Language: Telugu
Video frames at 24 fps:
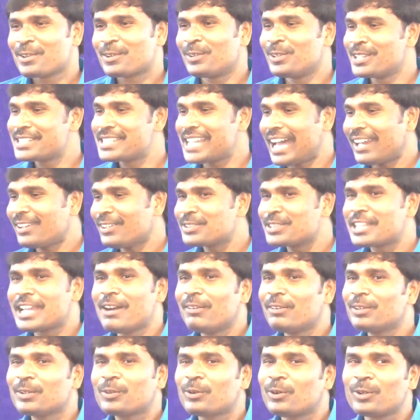కొన్నిసార్లు
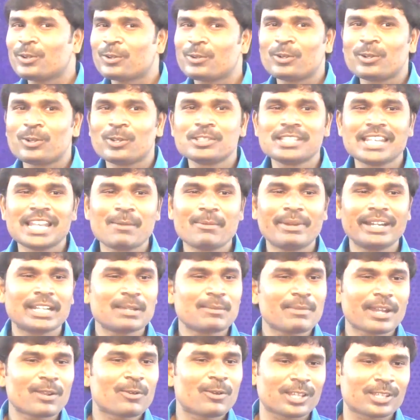దేవుడు కొన్ని కొన్ని
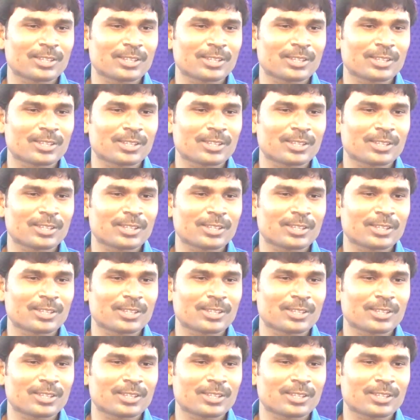వదిలేమంటే మనం